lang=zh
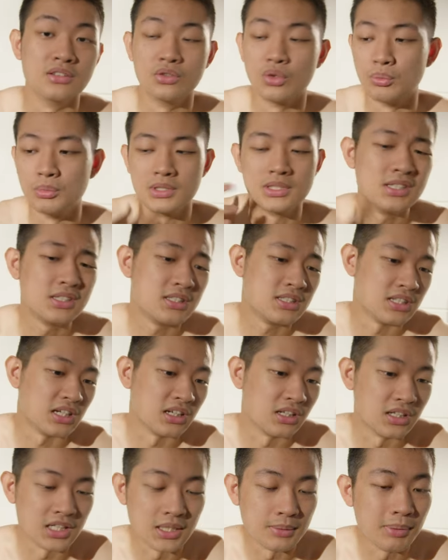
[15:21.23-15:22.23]
我们这整
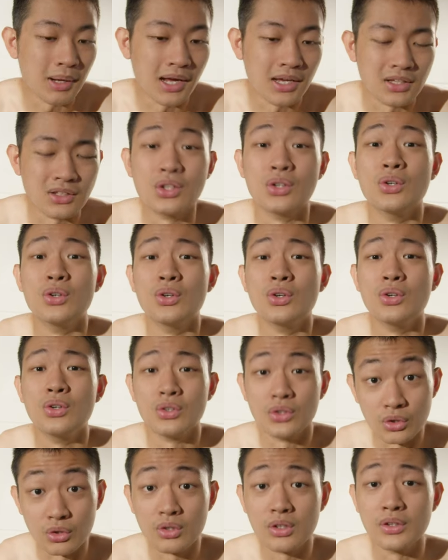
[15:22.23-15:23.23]
个礼拜都
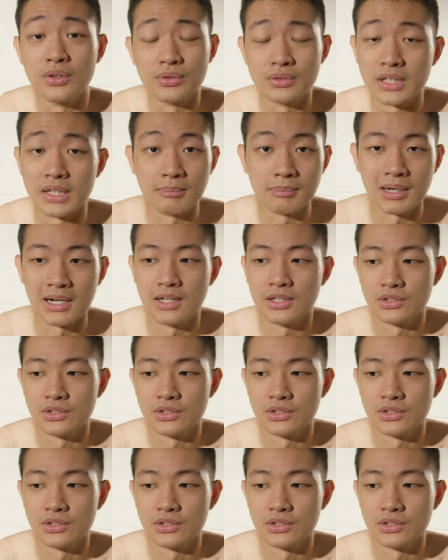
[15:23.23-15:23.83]
有柳丁吧，